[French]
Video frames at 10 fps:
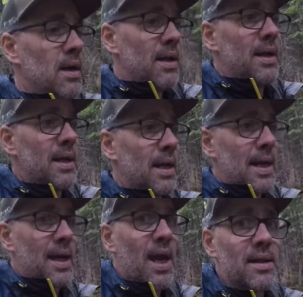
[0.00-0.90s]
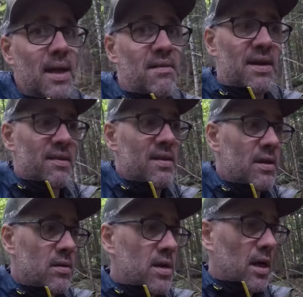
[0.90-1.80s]
la, grande traversée
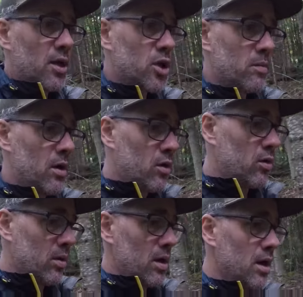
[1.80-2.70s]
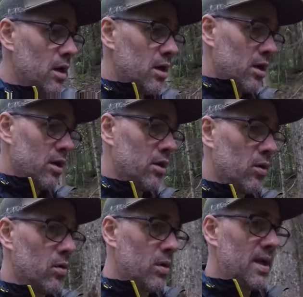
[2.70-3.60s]
là, de Richmond euh,
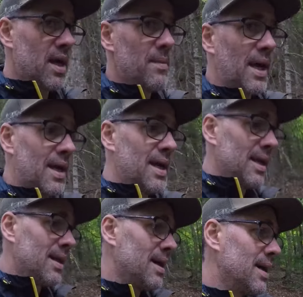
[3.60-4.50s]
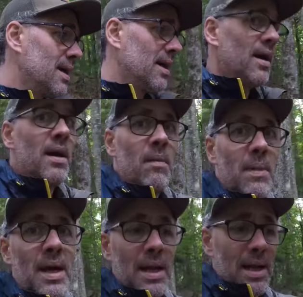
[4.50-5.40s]
aux lignes américaines.
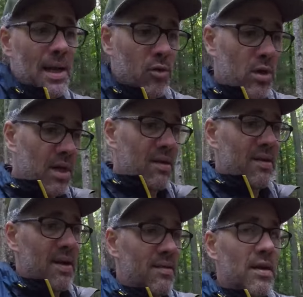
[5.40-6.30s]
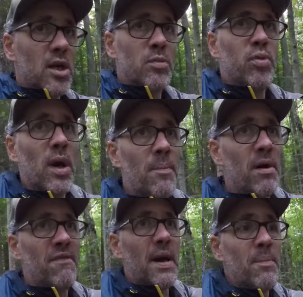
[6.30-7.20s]
Mais entre les deux, il y a des sentiers que je ne pourrais pas
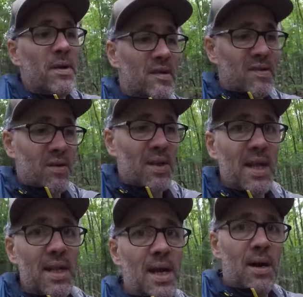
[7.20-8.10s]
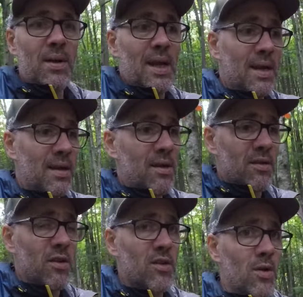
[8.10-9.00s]
faire parce qu'ils sont en dehors de
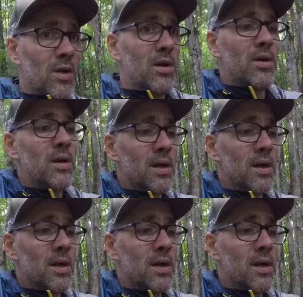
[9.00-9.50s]
cette zone-là.